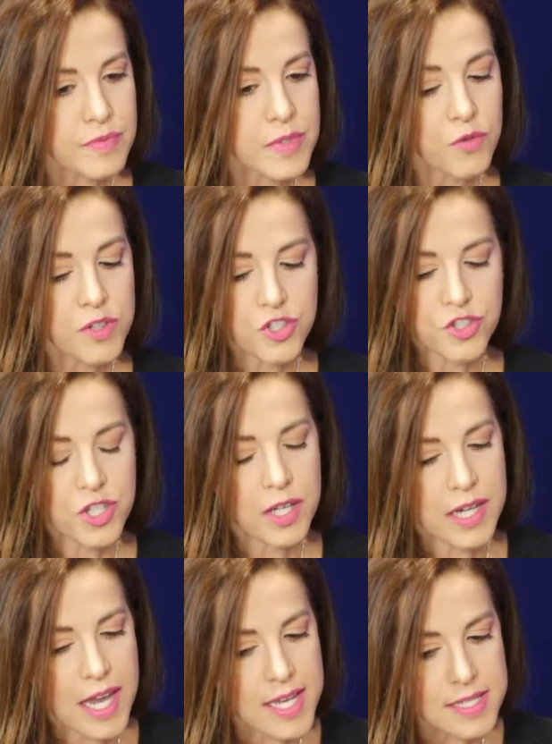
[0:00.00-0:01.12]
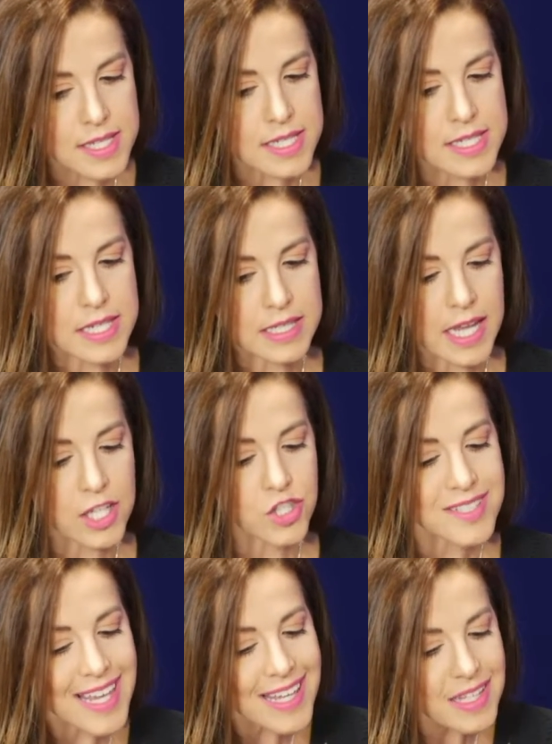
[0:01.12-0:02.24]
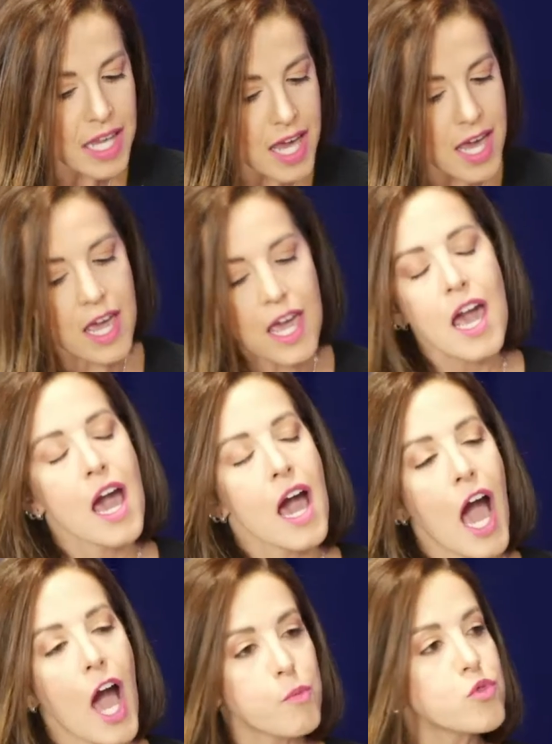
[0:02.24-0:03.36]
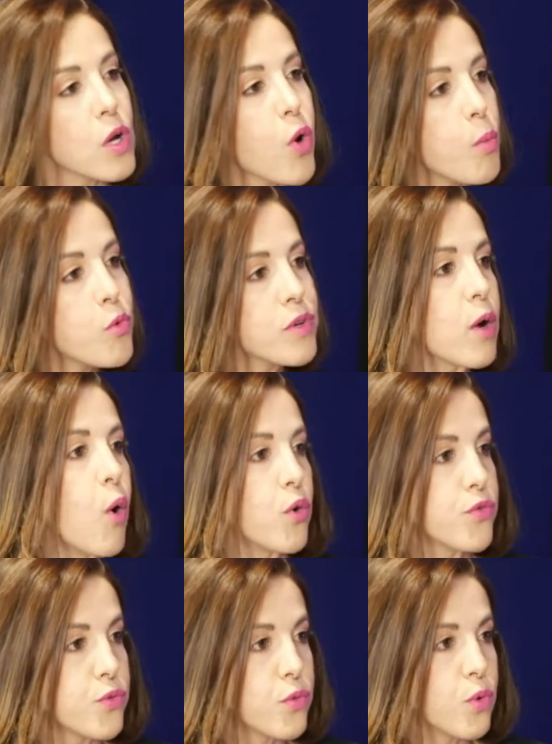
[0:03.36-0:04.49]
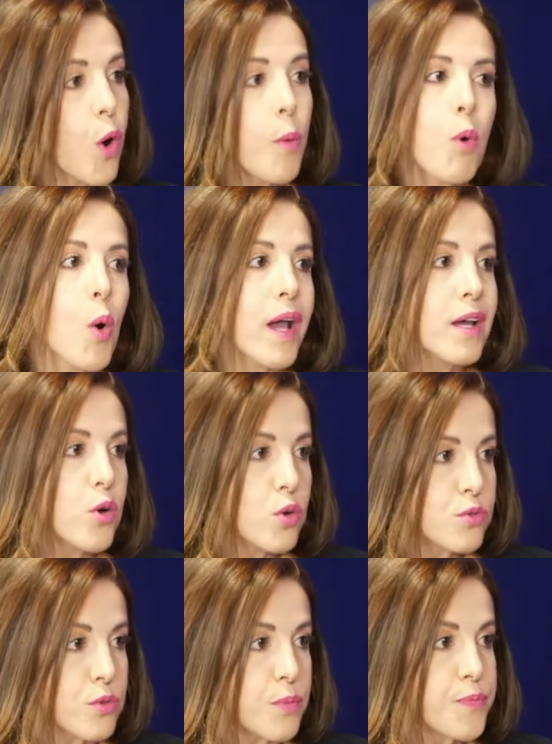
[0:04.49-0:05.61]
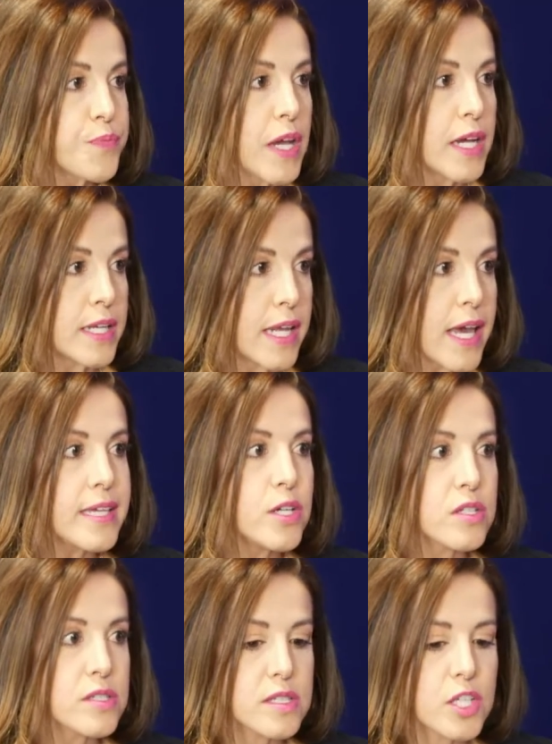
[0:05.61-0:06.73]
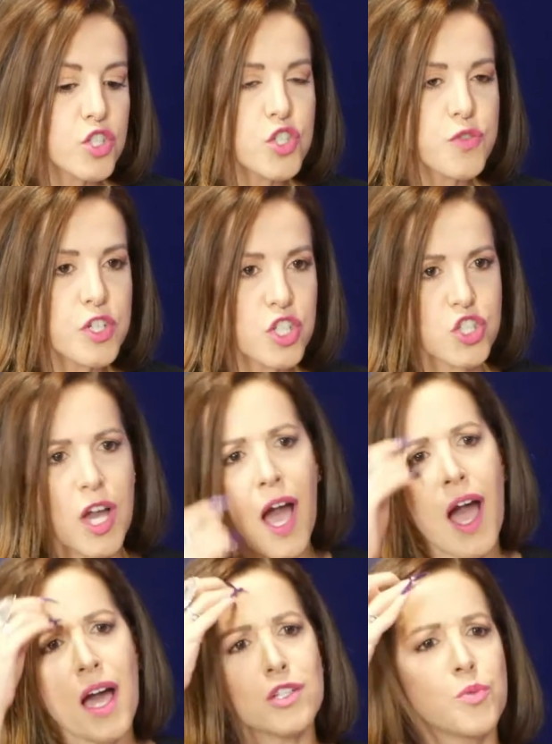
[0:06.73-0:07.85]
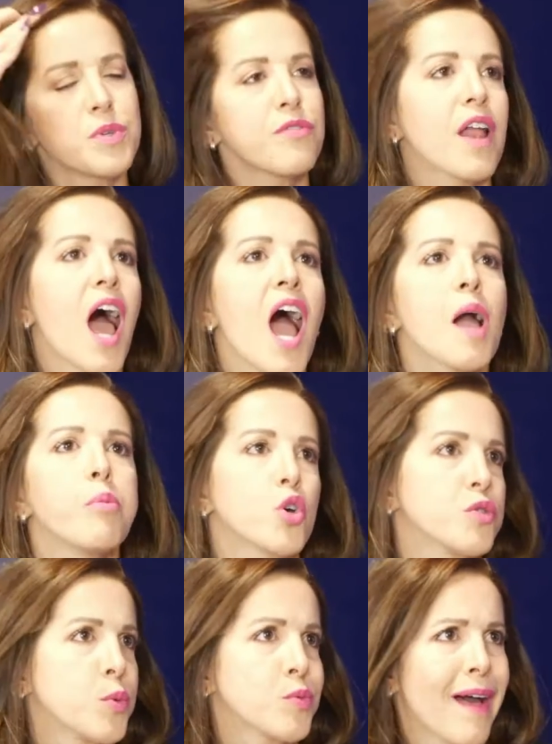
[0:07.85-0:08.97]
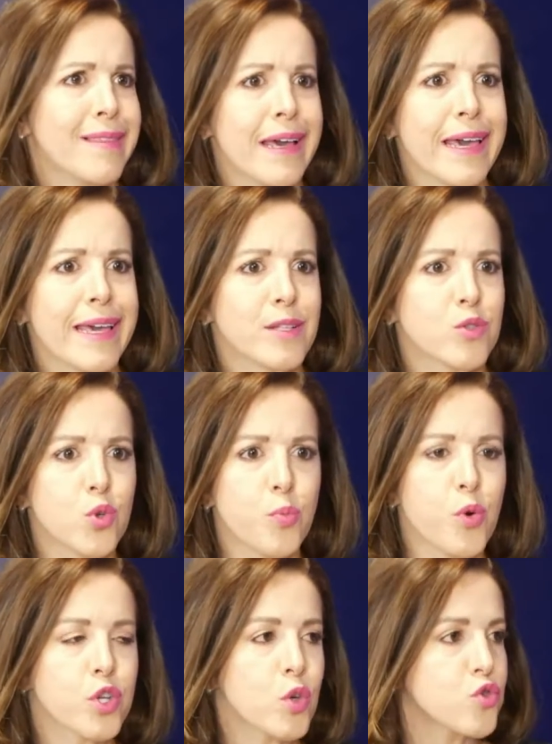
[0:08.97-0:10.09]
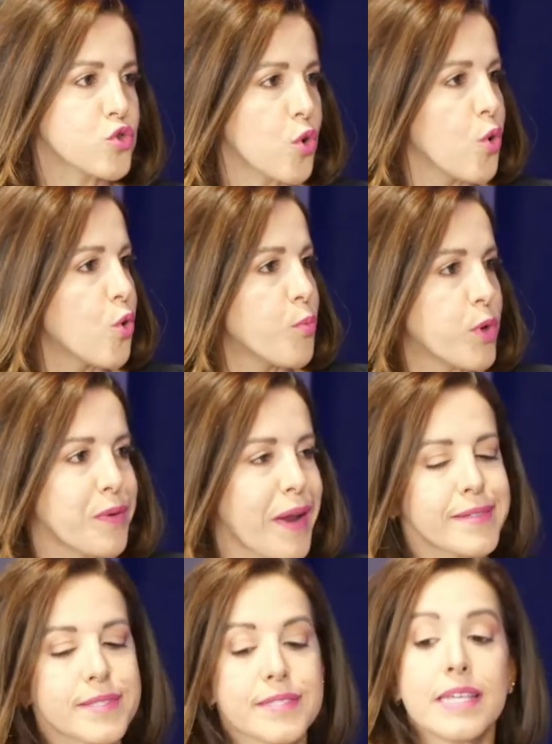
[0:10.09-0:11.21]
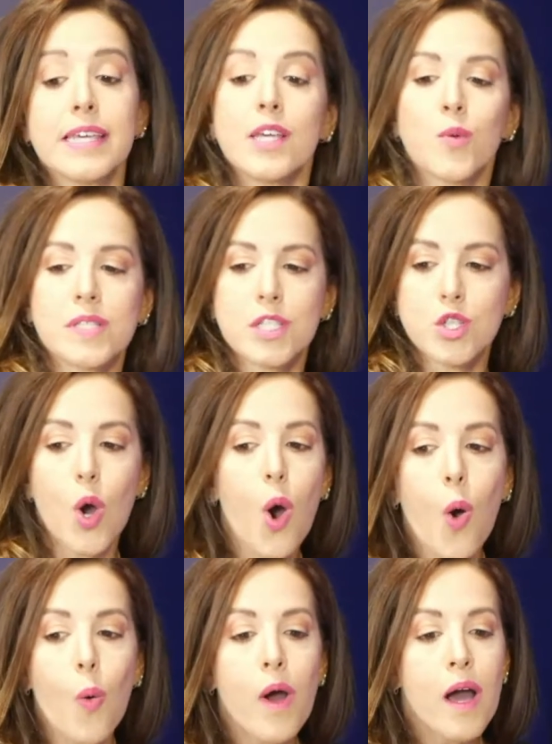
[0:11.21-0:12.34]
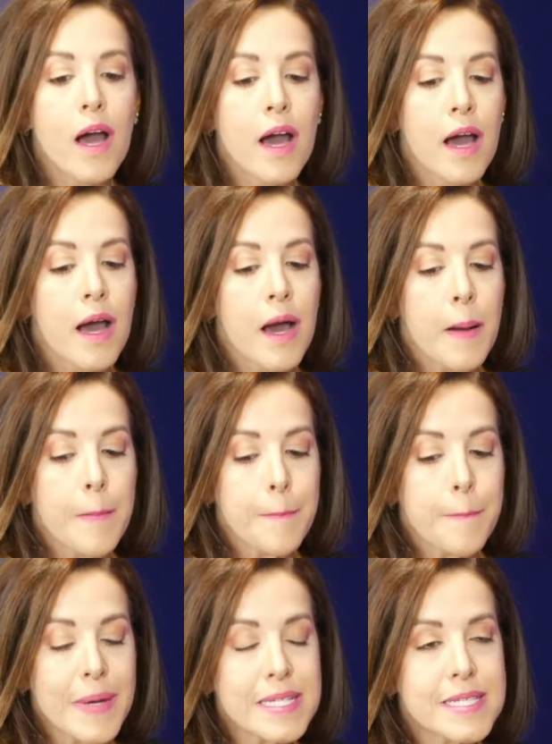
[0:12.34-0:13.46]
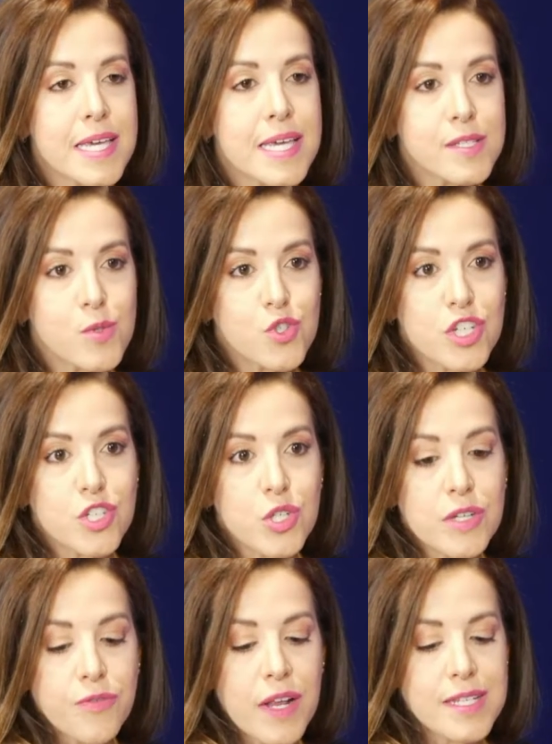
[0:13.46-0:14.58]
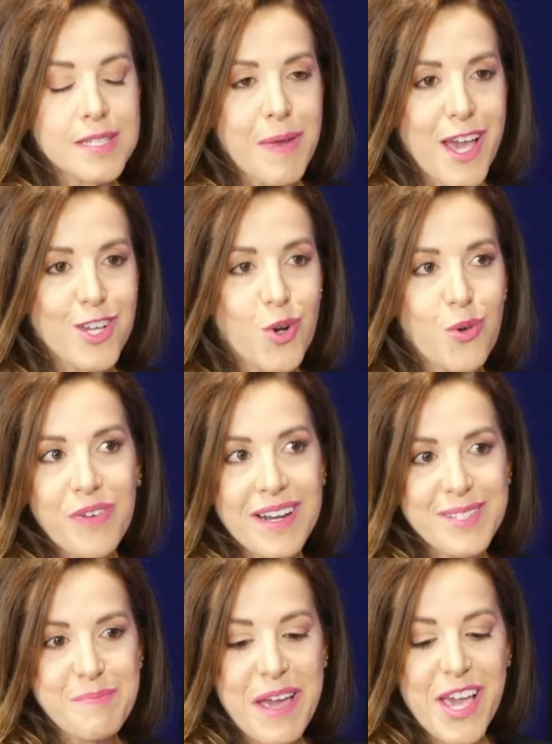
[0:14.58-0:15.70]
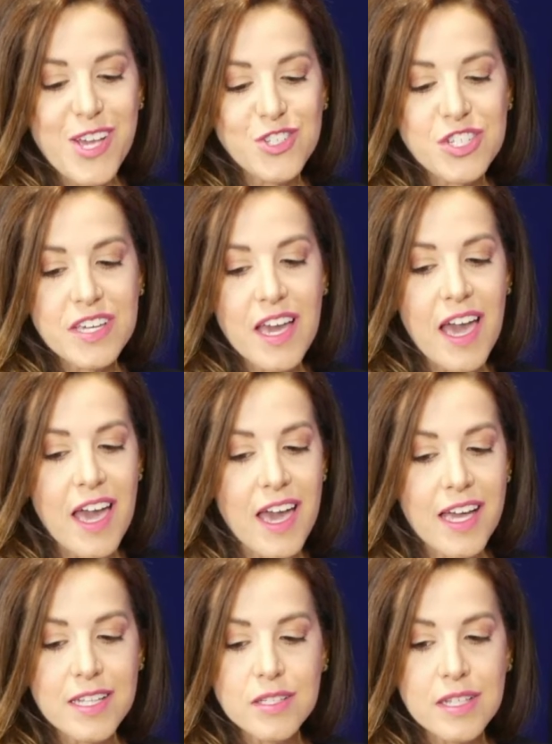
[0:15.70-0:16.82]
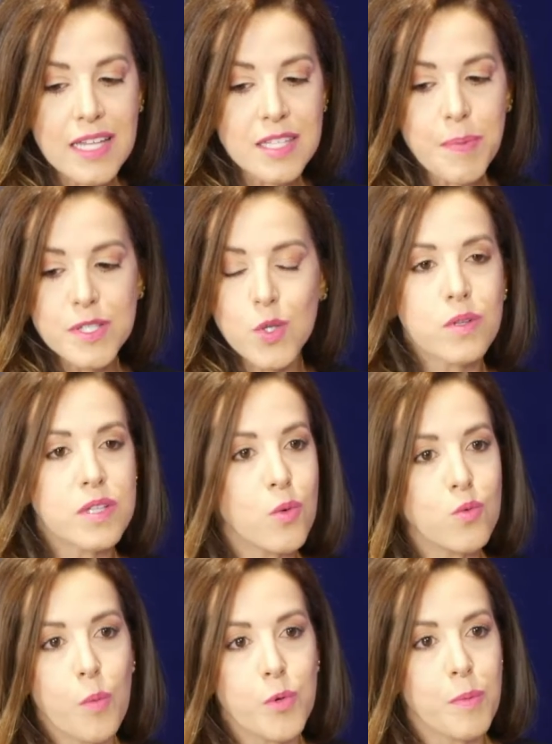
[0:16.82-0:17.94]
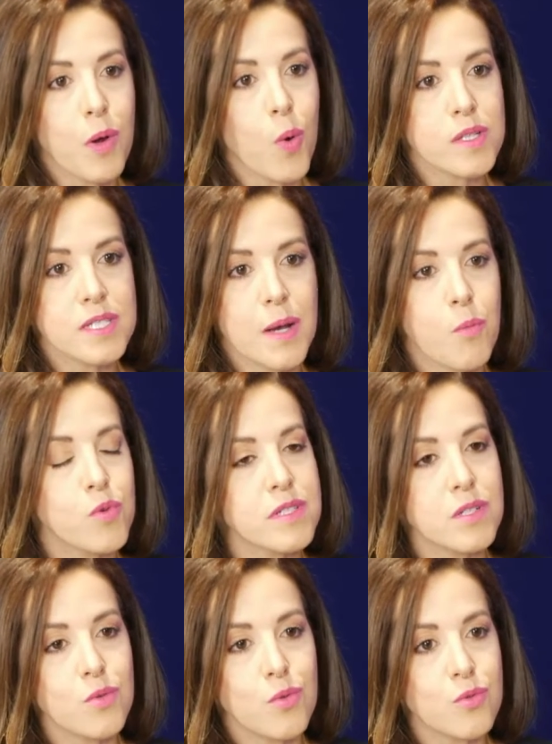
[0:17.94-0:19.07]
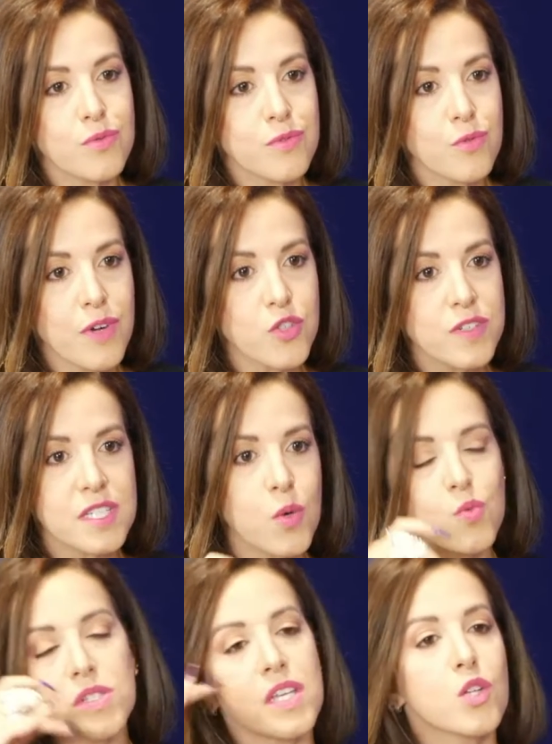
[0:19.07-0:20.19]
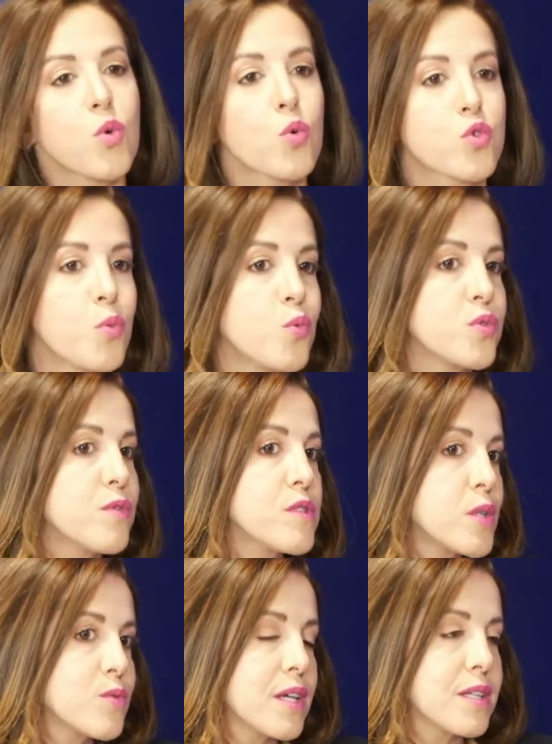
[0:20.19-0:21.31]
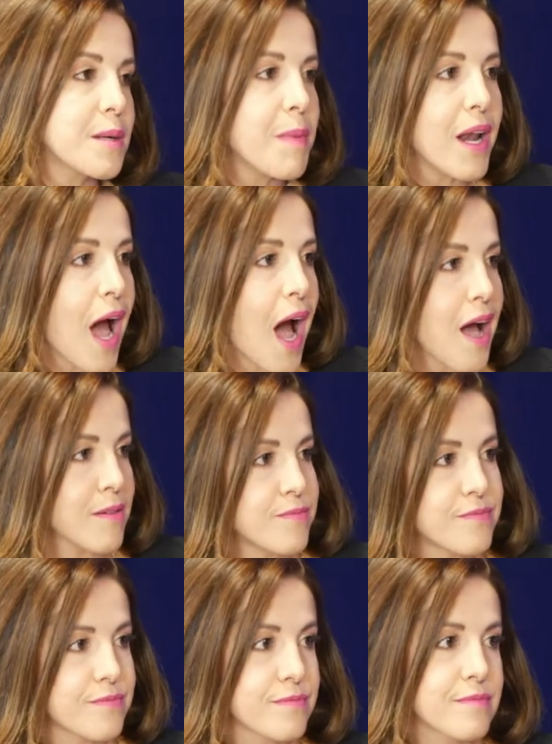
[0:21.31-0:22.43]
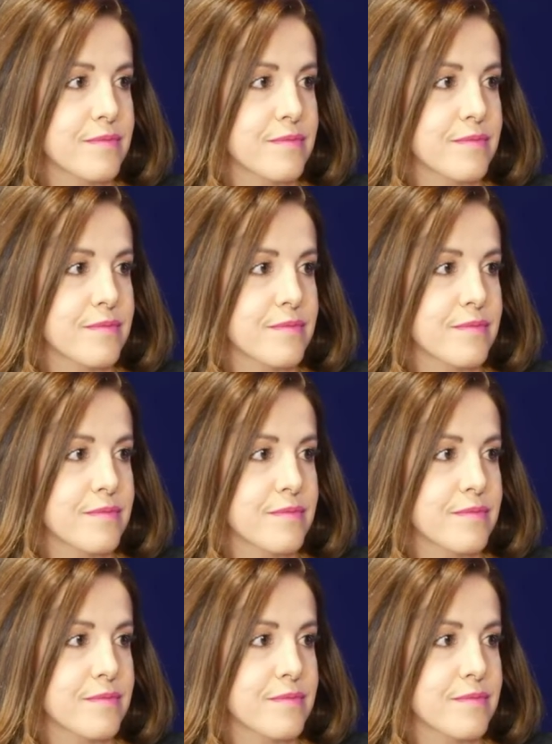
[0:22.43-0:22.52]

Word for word: talvez de crença, assim, né? De entender a música como um negócio, uhum. como qualquer outro, Sim. né? E às vezes tem gente que fica chateado porque fala, ah, porque eu tenho talento, porque eu sou, porque eu é. nasci com esse dom. Mas isso, gente, infelizmente ou felizmente, é, cada pessoa tem um dom para uma coisa e a música não, não vai te fazer ser um ser do outro mundo que você não tem que trabalhar. Uhum.